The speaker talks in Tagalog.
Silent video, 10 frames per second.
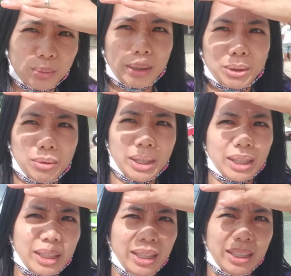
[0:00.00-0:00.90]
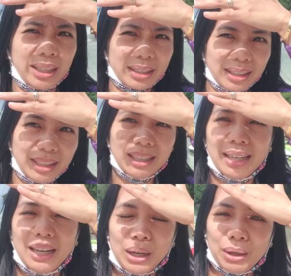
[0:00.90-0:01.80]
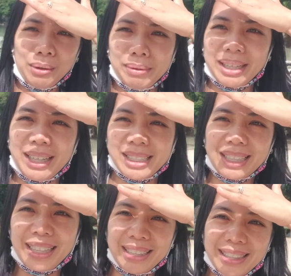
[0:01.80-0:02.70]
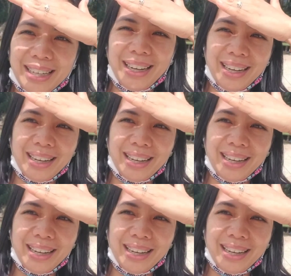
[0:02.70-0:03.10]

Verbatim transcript: Oh my gulay! Ang init! Oh my gosh! Ang ganda!